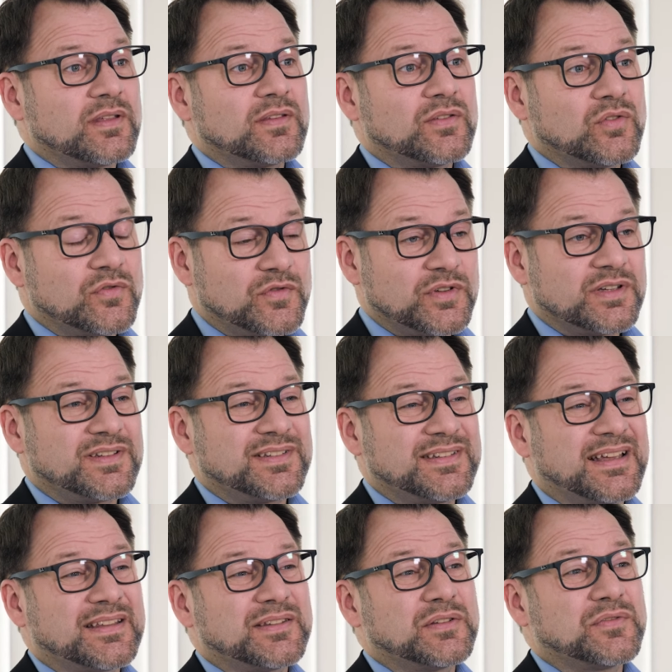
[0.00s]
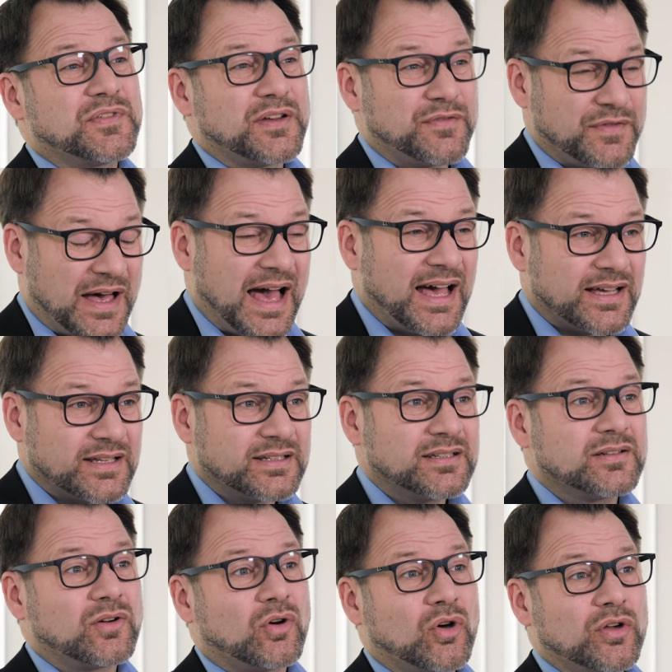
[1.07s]
So wird das
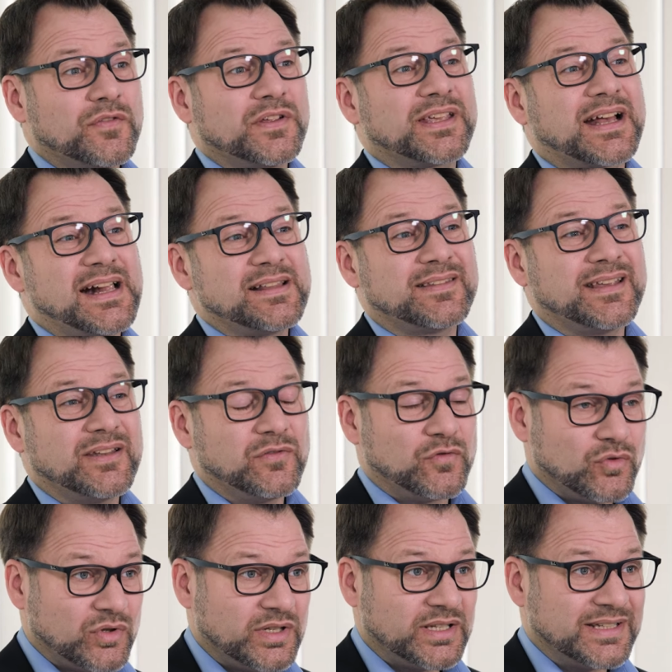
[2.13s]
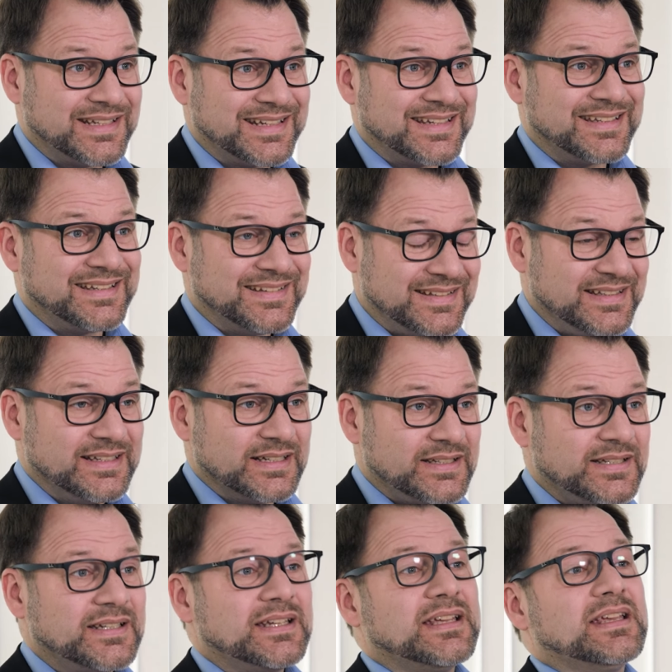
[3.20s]
Verfahren häufig als entwürdigend
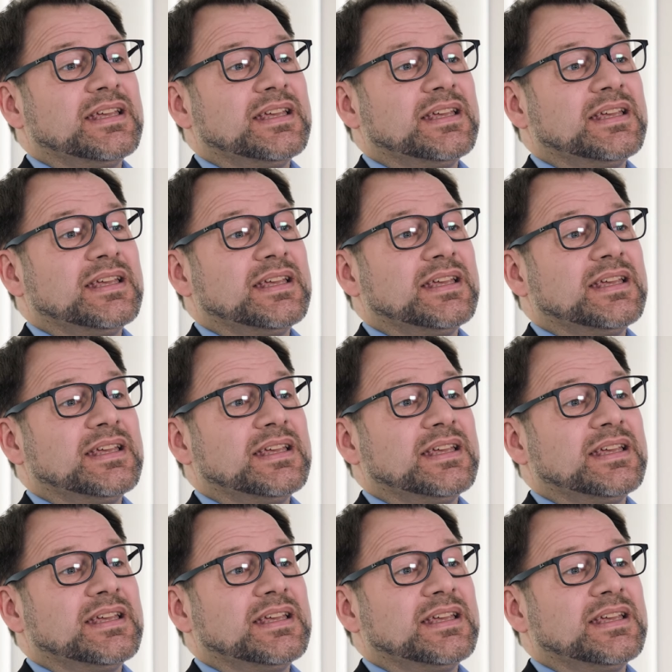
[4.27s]
kritisiert.